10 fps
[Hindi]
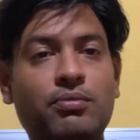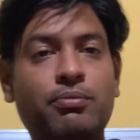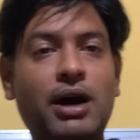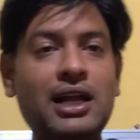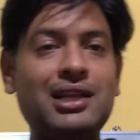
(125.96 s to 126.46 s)

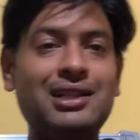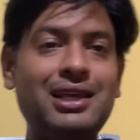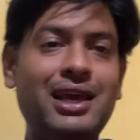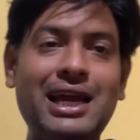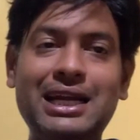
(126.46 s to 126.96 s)
बात
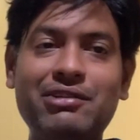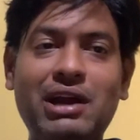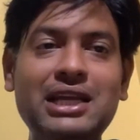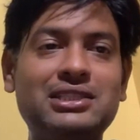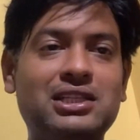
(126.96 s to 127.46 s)
आती है
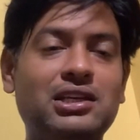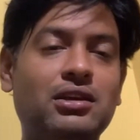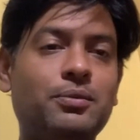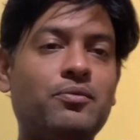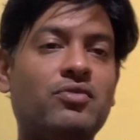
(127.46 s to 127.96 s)
डिवाइस की
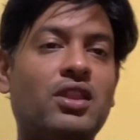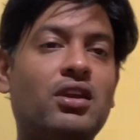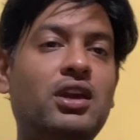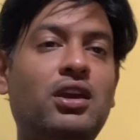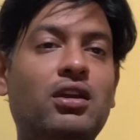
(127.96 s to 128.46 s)

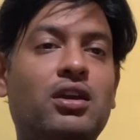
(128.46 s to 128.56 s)
कि